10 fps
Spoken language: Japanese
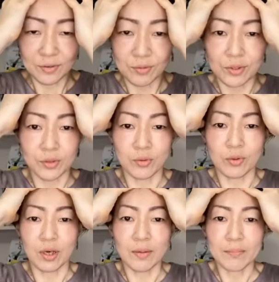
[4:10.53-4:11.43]
どうでしょう
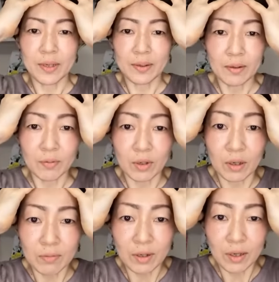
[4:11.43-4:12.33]
か目ほら
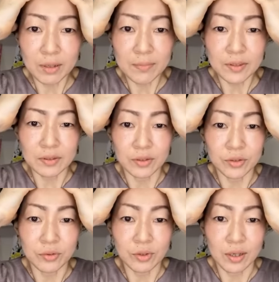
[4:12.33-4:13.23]
分かりますか
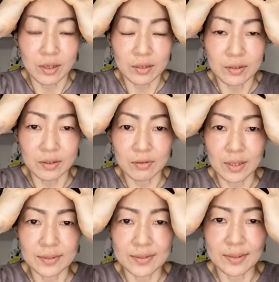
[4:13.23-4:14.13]
ちょっと上がってる
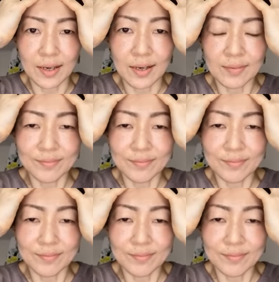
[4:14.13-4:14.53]
感じが